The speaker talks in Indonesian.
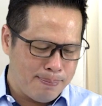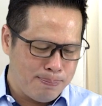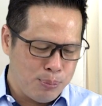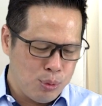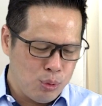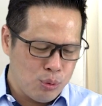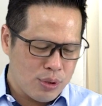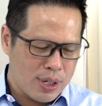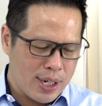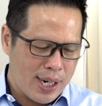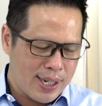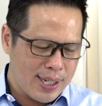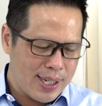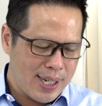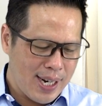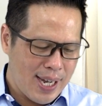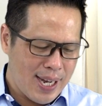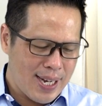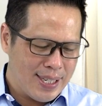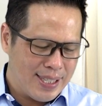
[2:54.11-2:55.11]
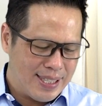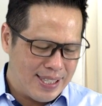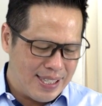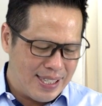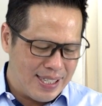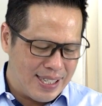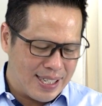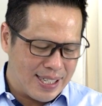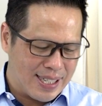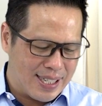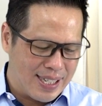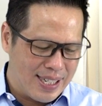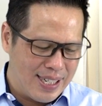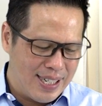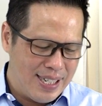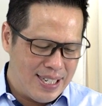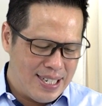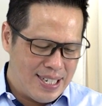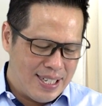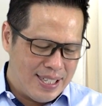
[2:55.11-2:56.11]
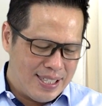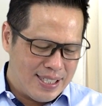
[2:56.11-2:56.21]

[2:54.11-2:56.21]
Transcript: bukanlah negeri